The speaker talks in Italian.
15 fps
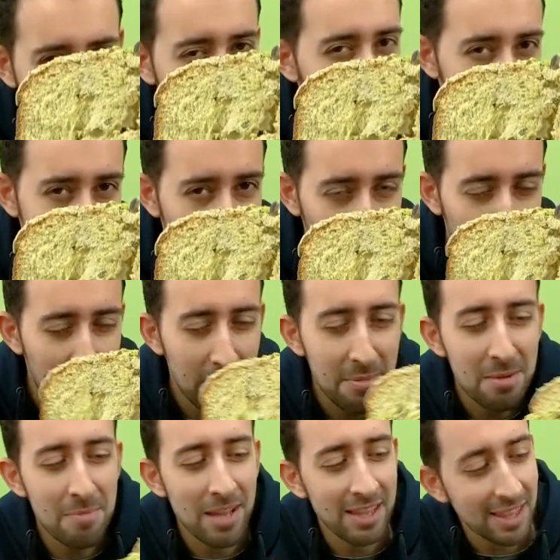anche questo
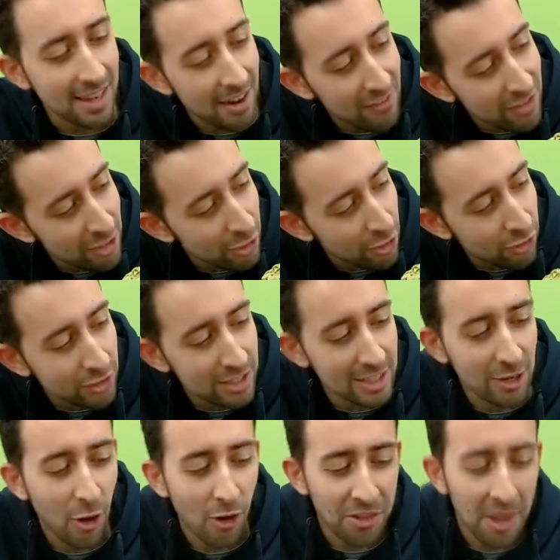probabilmente nel video non
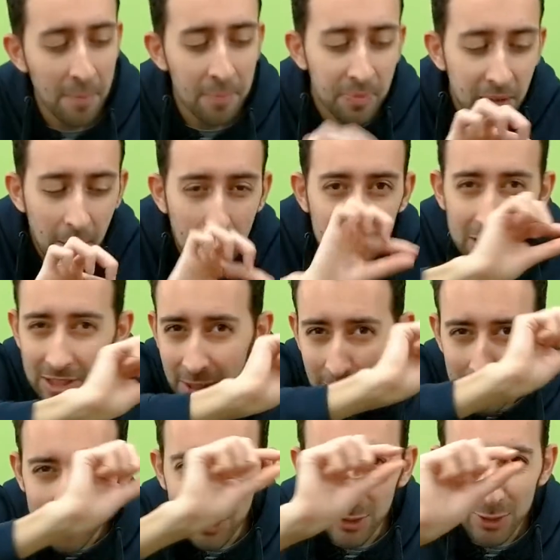si nota, ma c'è
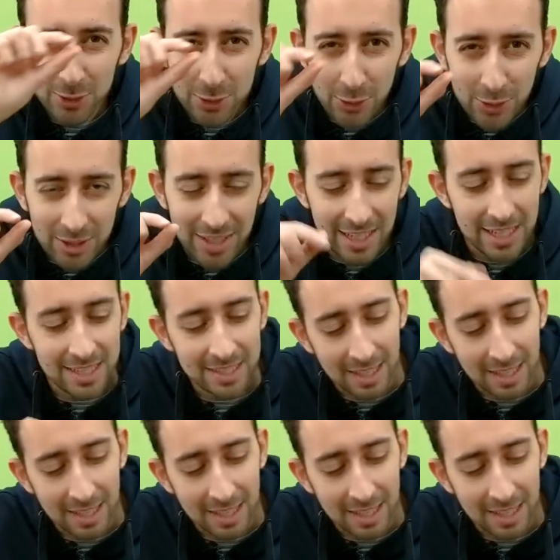questo sottile